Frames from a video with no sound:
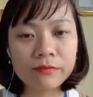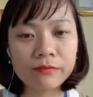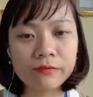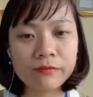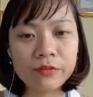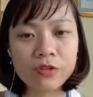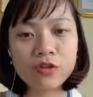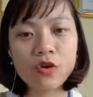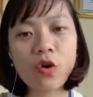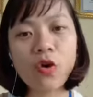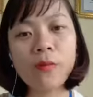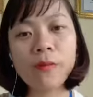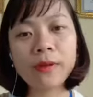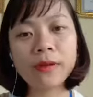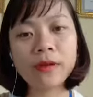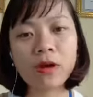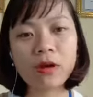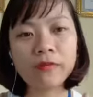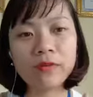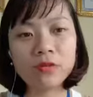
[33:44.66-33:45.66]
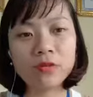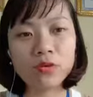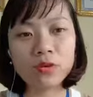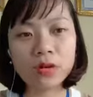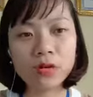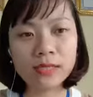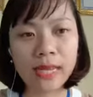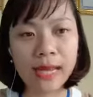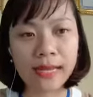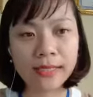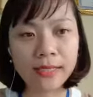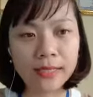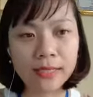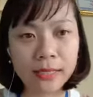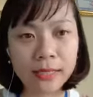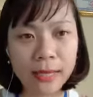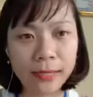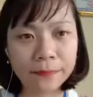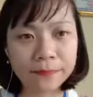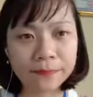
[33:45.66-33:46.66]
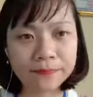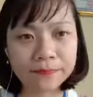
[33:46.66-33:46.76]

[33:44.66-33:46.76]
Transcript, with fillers: Ví dụ, mình nói ví dụ đơn giản như thế này.